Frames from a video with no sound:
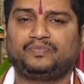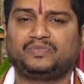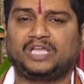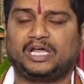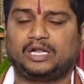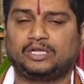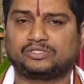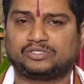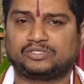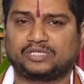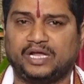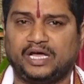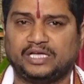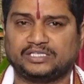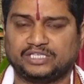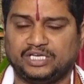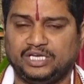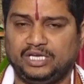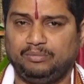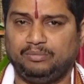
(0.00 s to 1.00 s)
ధనస్సు
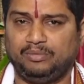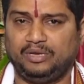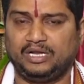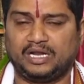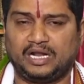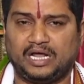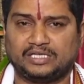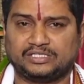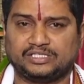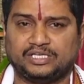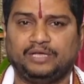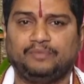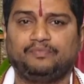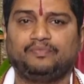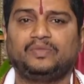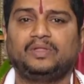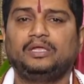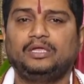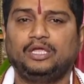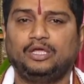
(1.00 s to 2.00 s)
రాశి మీనరాశి
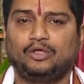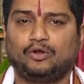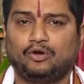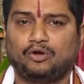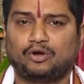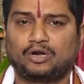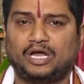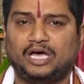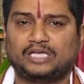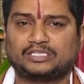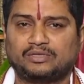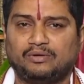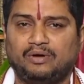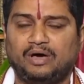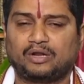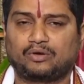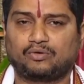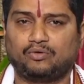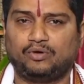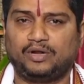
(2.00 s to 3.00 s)
ఈ రెండు రాసుల
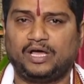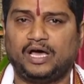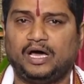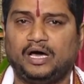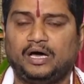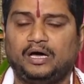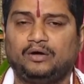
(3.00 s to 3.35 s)
వారు కూడా